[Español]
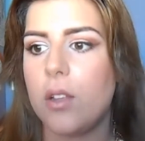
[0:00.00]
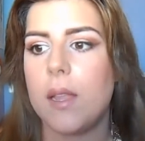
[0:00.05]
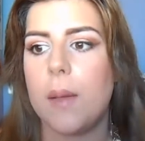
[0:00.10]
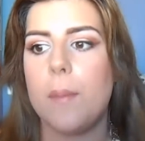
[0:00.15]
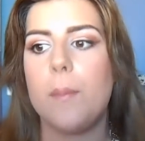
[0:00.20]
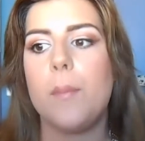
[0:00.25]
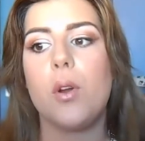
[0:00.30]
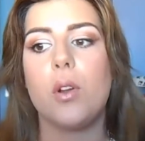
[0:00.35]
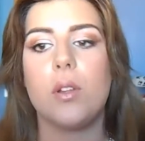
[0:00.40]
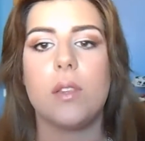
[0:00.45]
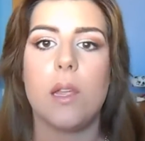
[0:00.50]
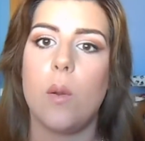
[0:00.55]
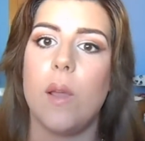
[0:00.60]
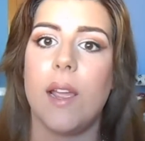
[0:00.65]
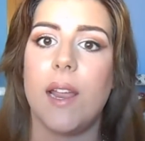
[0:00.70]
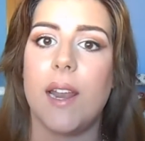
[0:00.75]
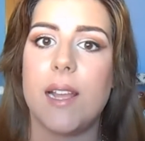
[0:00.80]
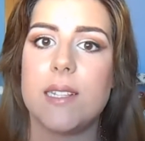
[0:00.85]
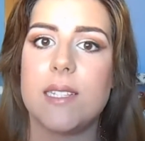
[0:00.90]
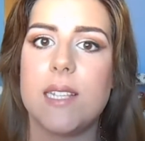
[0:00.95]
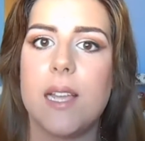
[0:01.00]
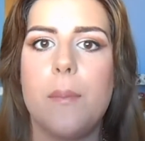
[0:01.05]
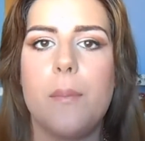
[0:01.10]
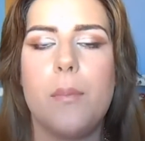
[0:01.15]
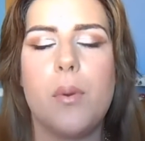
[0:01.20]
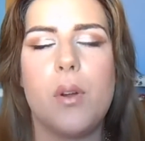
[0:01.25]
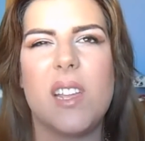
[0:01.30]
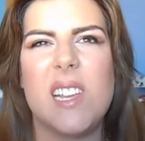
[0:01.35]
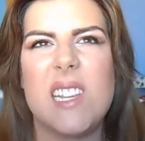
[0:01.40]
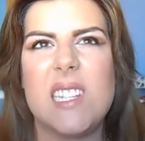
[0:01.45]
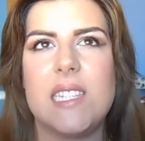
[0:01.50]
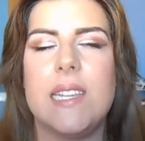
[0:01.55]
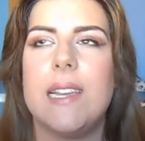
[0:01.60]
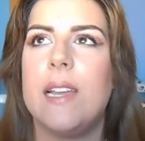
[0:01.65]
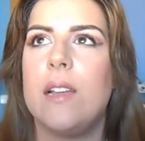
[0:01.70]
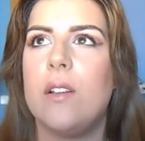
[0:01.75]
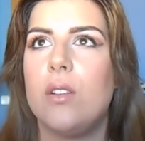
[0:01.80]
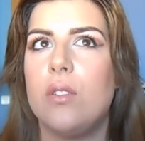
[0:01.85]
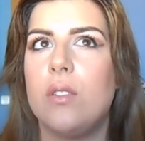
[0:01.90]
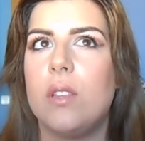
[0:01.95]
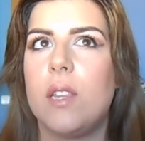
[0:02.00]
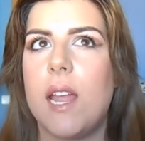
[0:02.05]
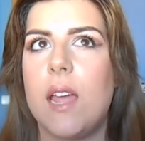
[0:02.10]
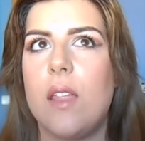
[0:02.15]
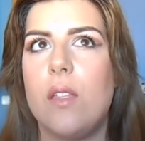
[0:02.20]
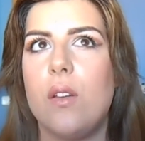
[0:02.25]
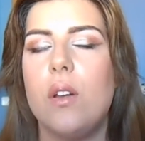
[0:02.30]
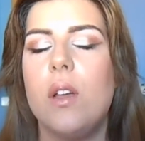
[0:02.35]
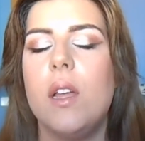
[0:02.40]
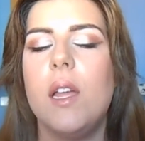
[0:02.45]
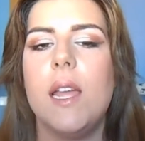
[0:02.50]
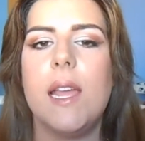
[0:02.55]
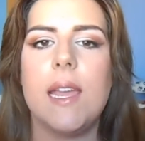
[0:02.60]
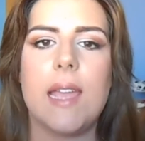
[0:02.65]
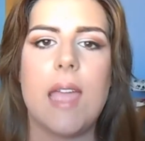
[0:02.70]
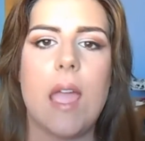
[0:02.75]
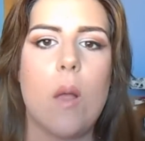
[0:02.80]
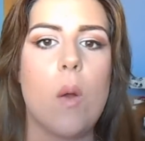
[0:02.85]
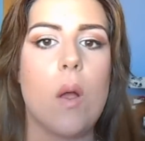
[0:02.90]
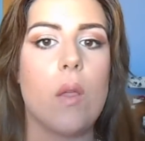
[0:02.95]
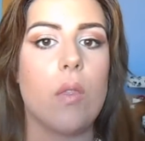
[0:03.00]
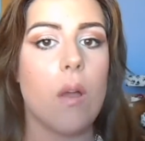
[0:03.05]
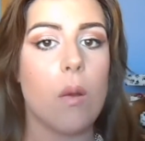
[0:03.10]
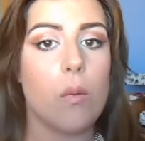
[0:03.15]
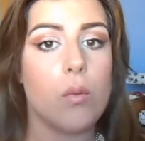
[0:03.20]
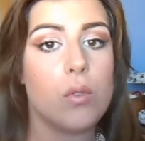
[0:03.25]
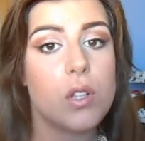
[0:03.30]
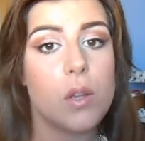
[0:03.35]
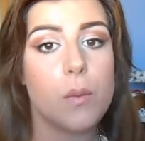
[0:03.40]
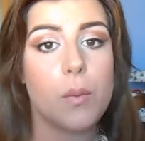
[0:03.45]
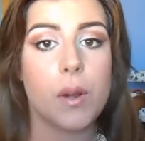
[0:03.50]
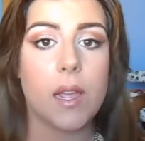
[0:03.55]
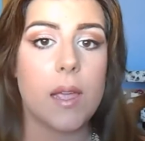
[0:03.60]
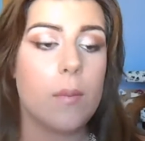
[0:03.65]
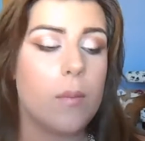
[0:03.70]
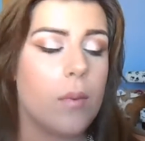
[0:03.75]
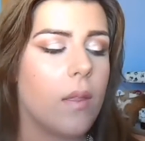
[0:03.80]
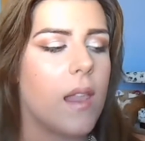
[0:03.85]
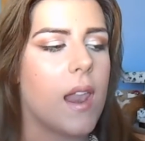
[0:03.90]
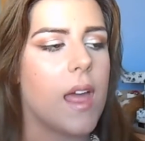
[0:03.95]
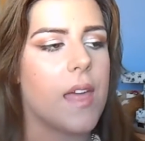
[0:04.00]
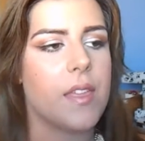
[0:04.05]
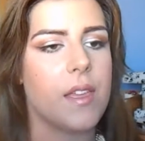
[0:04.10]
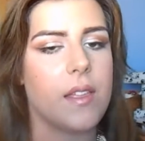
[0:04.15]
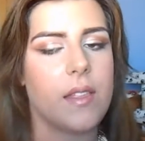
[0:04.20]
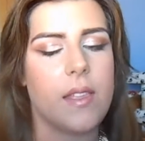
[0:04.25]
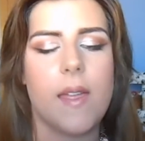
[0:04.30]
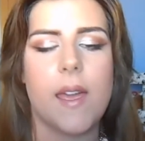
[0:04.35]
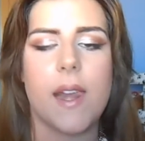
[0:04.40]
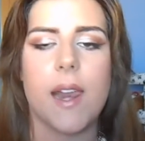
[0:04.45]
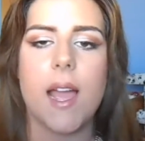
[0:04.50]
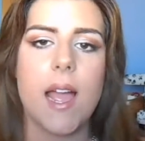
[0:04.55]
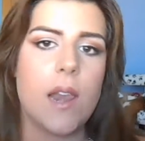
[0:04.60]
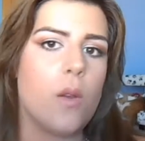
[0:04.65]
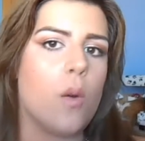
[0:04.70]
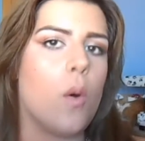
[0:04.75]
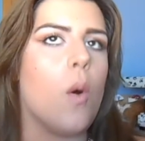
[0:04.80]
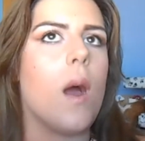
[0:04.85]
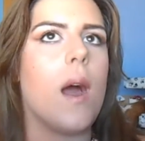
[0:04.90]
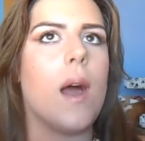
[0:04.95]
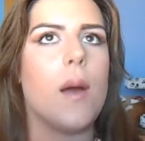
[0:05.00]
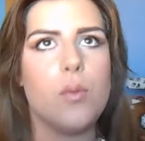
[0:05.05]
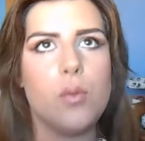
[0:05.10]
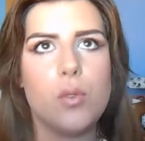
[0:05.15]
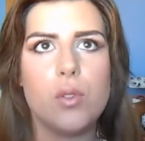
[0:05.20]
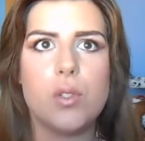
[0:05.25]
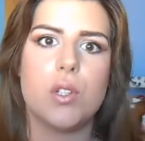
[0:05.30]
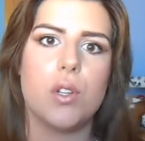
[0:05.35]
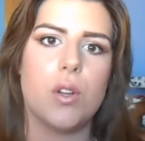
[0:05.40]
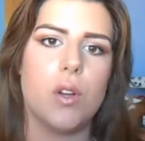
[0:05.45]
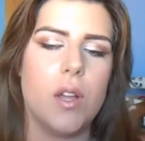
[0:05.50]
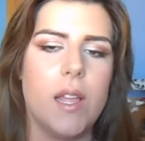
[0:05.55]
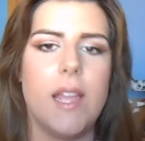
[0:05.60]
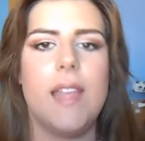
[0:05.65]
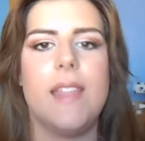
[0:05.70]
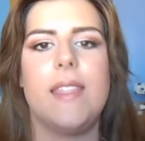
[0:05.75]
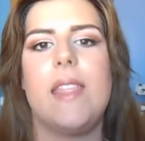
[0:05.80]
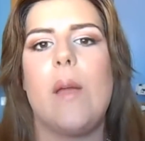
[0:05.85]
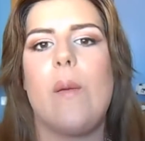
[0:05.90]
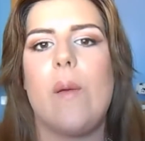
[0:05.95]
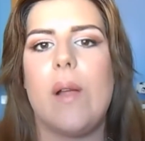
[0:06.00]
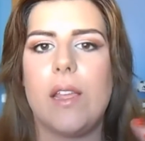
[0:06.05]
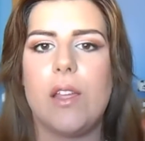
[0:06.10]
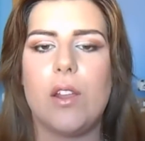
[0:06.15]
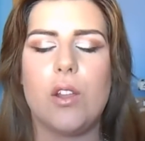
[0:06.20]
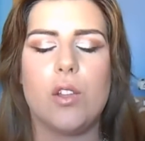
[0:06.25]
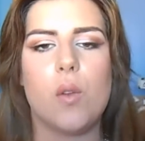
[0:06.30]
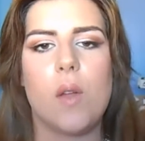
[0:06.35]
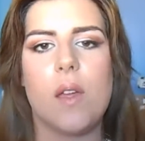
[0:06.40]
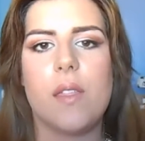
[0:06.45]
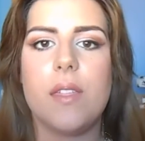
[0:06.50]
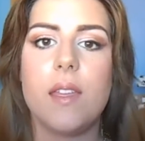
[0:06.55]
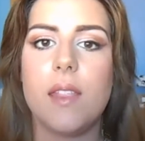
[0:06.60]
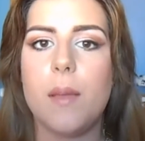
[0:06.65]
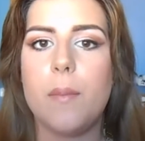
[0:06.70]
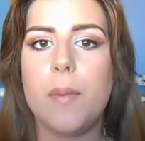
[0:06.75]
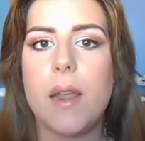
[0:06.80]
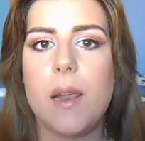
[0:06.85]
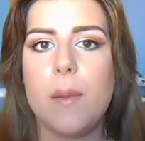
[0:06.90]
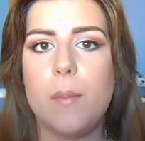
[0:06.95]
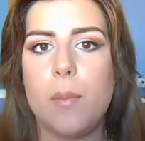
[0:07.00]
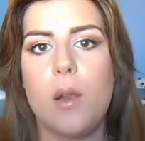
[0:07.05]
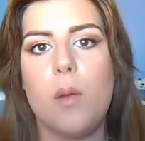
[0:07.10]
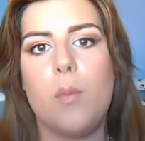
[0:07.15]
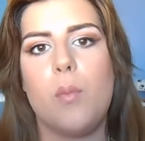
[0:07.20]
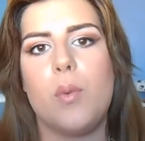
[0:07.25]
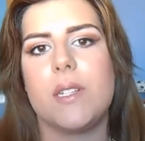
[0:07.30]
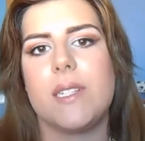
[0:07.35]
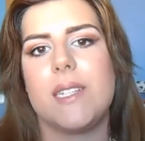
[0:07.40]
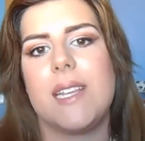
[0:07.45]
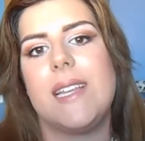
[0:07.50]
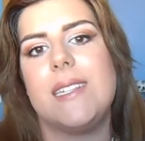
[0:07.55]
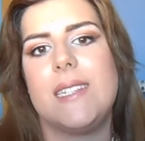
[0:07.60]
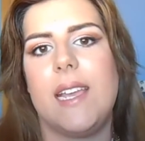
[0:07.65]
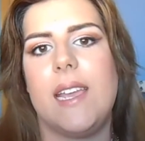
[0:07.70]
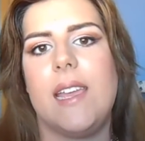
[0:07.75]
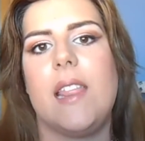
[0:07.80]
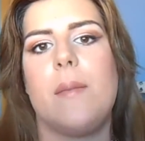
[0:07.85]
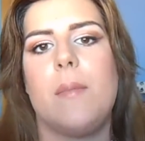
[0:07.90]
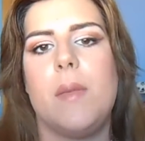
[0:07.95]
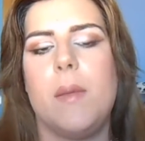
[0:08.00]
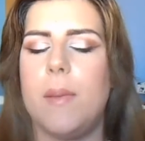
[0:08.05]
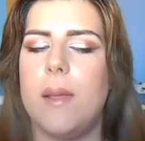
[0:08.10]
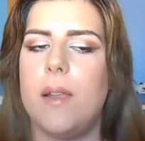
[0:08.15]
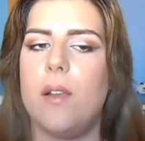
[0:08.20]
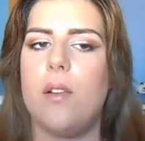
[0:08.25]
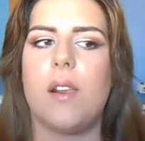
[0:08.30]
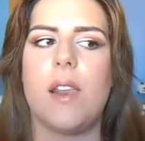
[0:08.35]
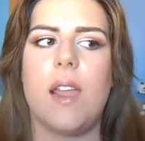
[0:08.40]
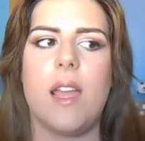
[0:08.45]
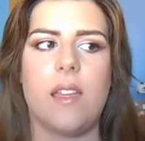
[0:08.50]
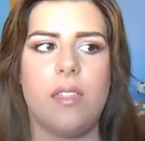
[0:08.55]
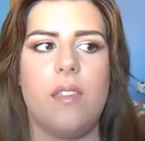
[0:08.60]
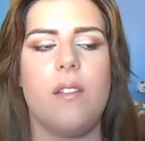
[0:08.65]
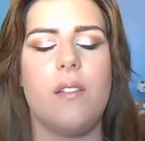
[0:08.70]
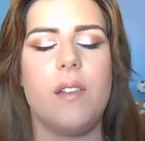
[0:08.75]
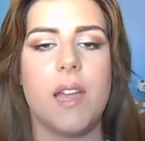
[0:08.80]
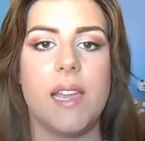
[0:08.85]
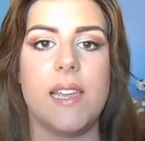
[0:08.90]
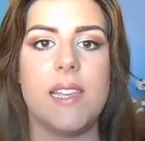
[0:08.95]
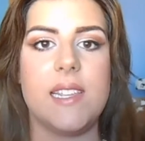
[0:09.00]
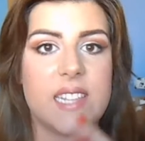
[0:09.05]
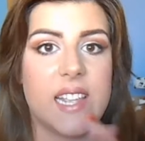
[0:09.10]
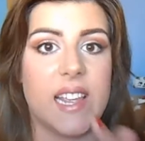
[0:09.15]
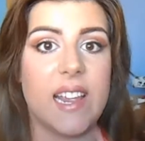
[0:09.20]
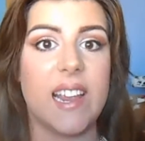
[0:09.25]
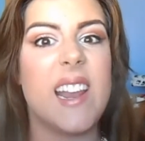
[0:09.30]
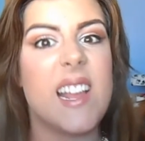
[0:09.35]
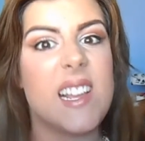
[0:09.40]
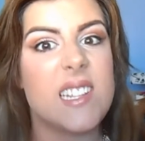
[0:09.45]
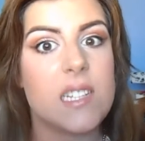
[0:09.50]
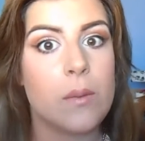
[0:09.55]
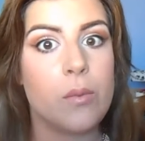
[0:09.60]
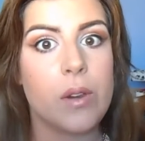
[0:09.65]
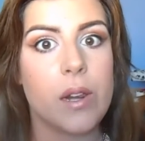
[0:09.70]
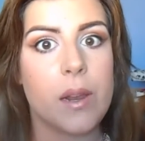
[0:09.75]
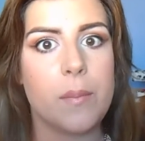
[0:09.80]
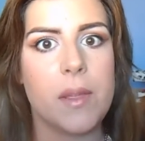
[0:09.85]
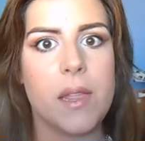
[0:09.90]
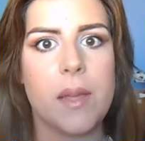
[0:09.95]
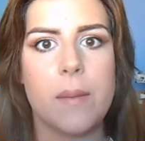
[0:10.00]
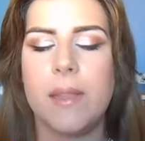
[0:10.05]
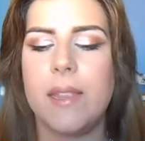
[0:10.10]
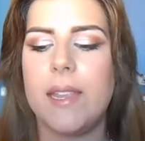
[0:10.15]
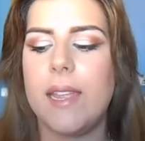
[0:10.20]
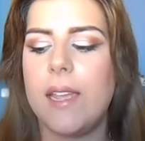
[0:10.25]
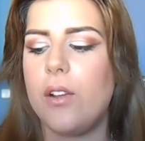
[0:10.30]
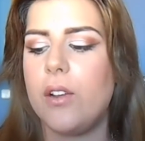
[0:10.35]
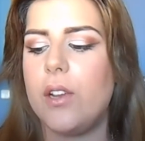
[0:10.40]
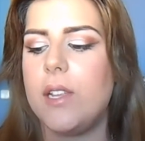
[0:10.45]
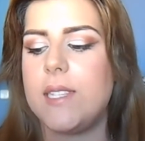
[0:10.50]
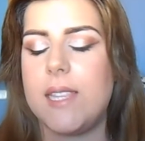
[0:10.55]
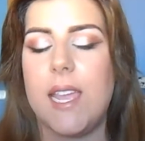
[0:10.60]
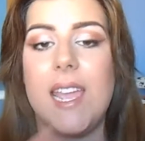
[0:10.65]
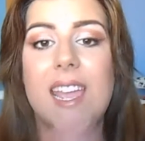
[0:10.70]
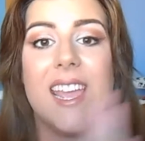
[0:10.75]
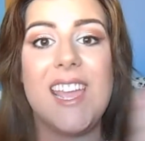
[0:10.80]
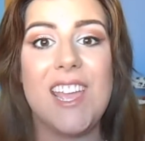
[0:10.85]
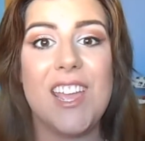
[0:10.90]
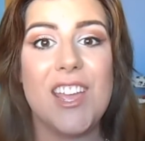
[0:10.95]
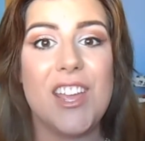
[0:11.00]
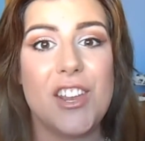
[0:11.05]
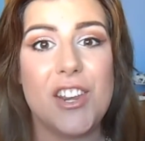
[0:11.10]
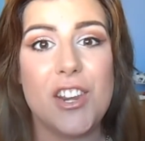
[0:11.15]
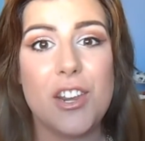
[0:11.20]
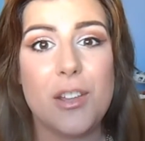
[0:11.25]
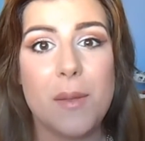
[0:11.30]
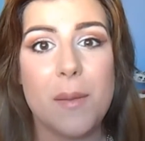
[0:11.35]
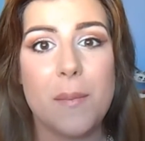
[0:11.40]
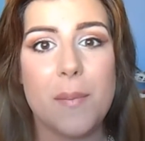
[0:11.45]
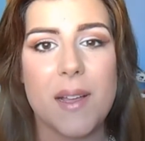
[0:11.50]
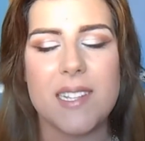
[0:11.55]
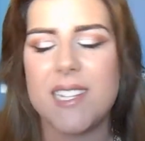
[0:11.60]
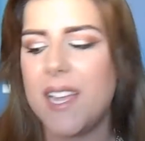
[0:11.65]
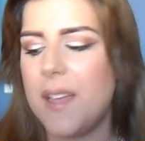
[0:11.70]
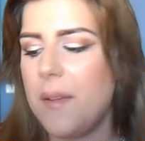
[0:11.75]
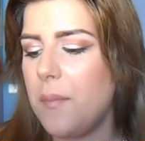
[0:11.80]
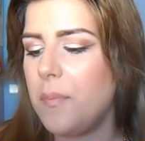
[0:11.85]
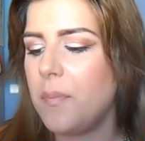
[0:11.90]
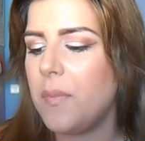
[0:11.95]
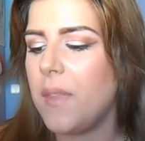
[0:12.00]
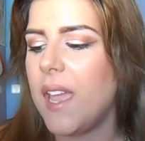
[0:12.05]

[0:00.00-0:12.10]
Tampoco te lo engrasa porque sí que he encontrado que cuando abuso, por ejemplo, del aceite de argán o abuso de cualquier otro aceite para el pelo, pues enseguida mi pelo reacciona y se engrasa muy rápidamente y con este no me pasa.